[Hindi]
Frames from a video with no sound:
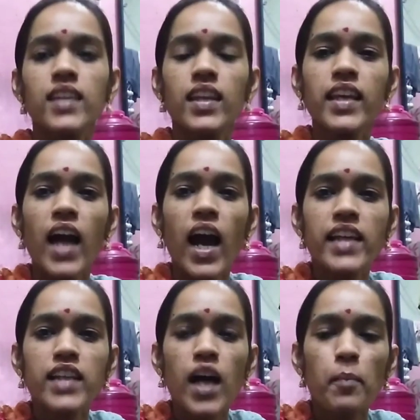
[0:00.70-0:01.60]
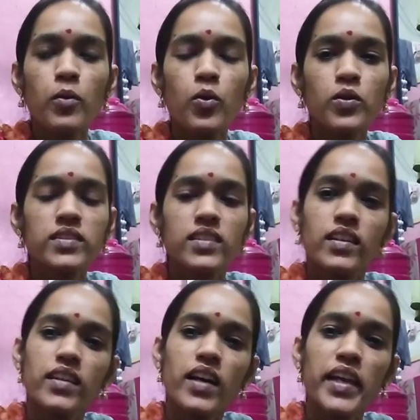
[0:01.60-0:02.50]
चलिए आज आप लोग
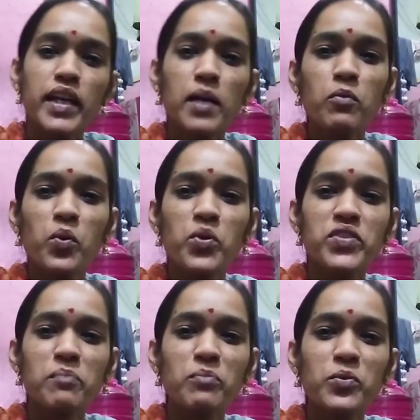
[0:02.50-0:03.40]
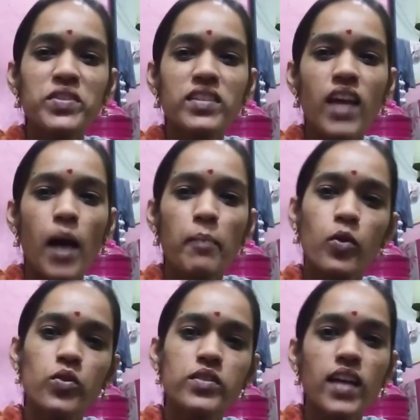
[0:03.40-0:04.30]
से ना एक हम क्वेश्चन पूछ रहे हैं
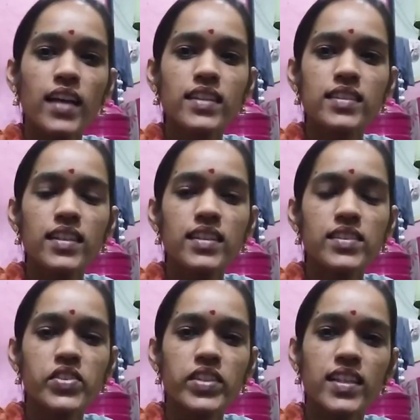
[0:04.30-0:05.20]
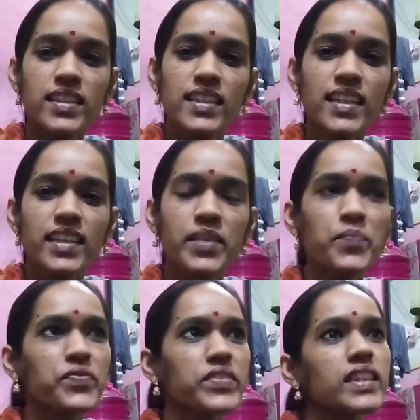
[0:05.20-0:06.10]
आप लोग उसका आंसर दीजिएगा ठीक है
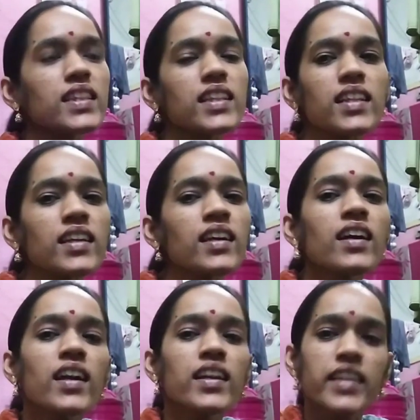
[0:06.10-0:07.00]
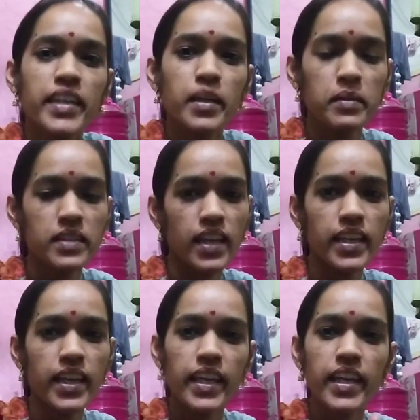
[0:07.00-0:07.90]
ठीक है
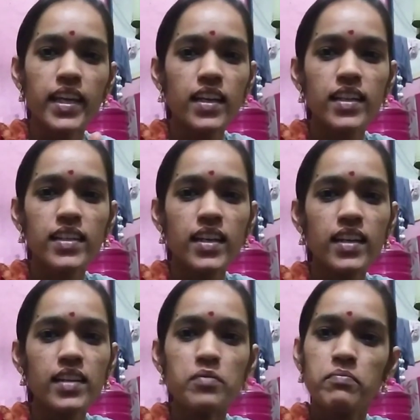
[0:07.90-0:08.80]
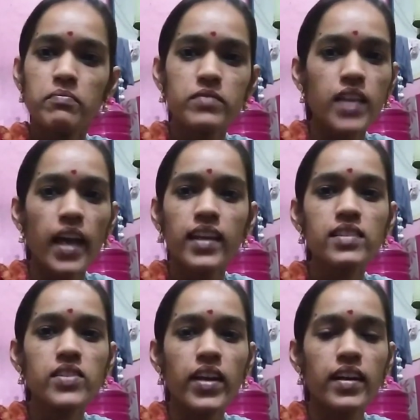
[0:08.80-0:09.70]
बताइए एक लड़का
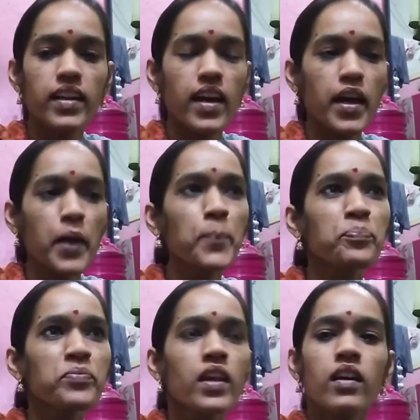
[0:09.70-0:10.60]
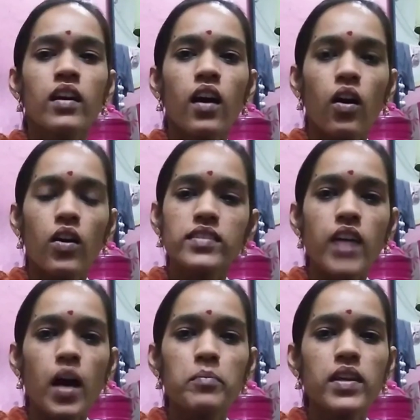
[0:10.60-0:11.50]
साइकिल चला रहा है और
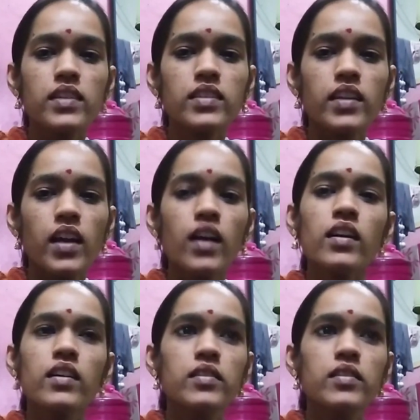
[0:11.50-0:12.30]
सामने से ना